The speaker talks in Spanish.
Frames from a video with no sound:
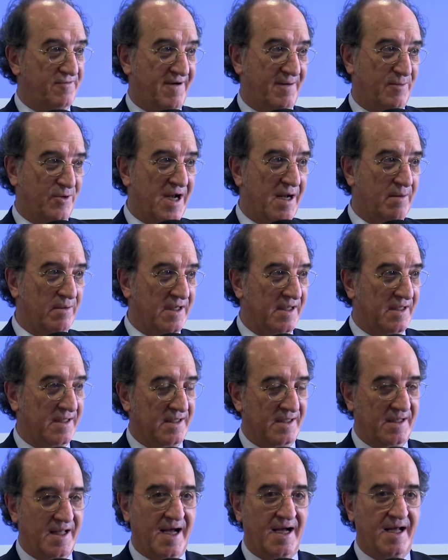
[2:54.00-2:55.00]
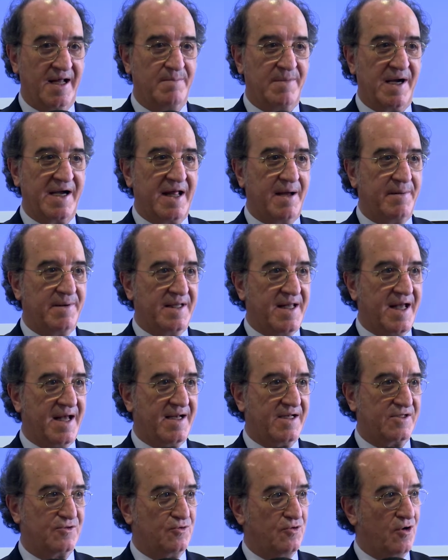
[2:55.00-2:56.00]
favorable y Ángel María Villar
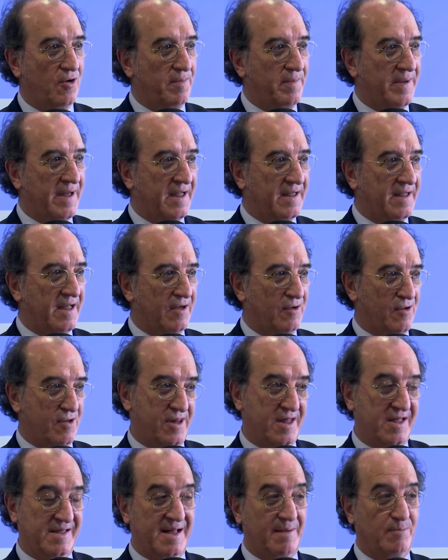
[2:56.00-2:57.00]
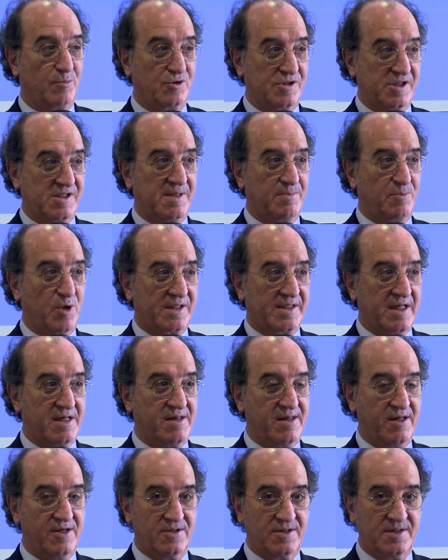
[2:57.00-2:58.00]
es un hombre que concita muchísimo
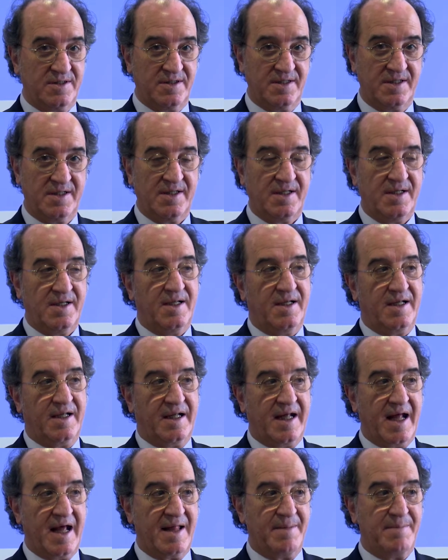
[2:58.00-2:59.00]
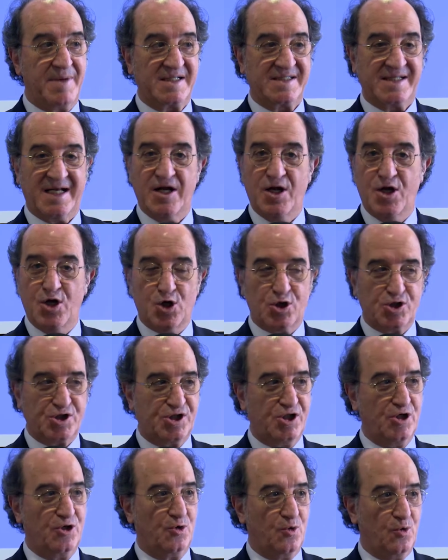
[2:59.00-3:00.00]
atención, que además no
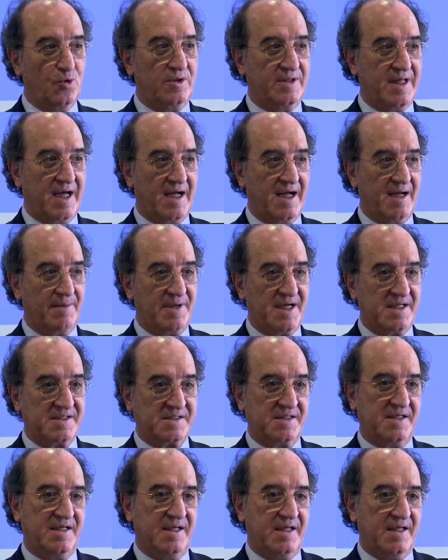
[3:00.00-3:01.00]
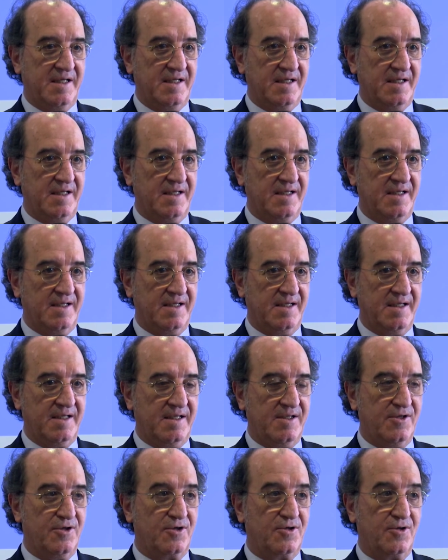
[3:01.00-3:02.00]
se oculta jamás y,
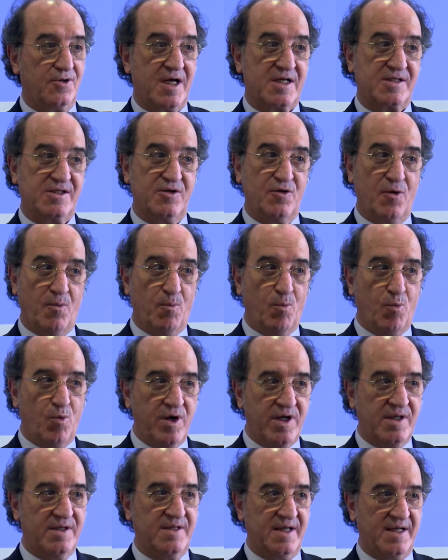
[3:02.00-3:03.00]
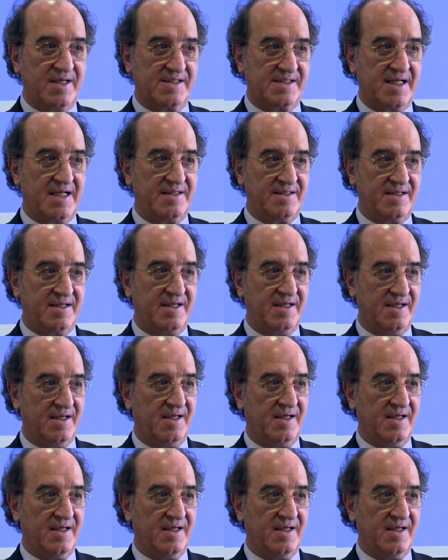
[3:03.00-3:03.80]
y yo creo que ha sido muy interesante